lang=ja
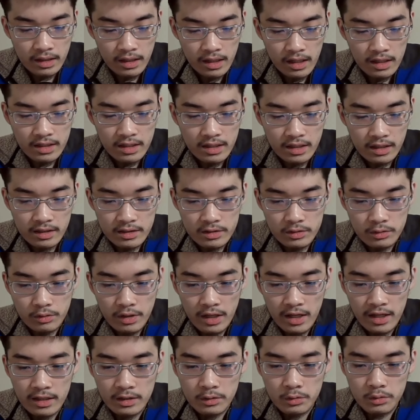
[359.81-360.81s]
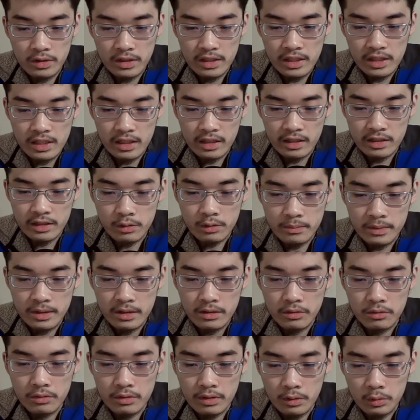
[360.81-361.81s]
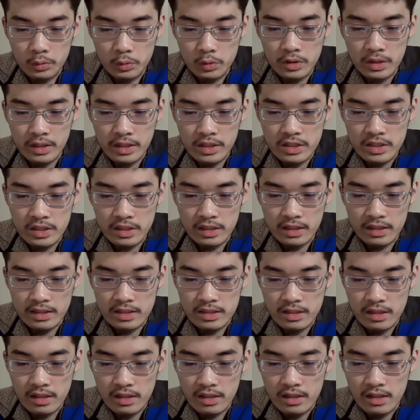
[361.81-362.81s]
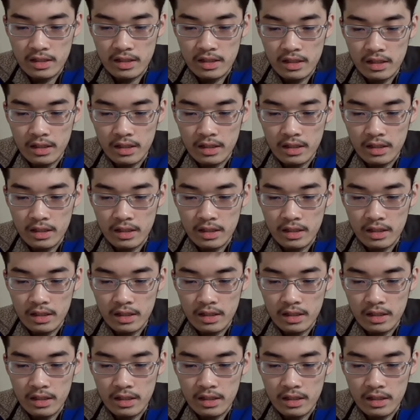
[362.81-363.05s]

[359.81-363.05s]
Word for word: 明らかにそのヘイト的な書みっていうのが大竹氏に対して、